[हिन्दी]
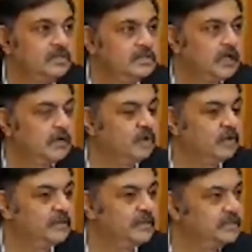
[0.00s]
जान
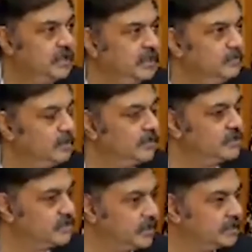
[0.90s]
मोहम्मद अली मोहम्मद
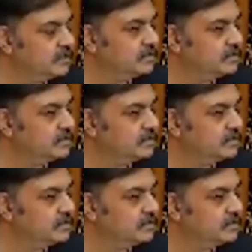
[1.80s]
शेख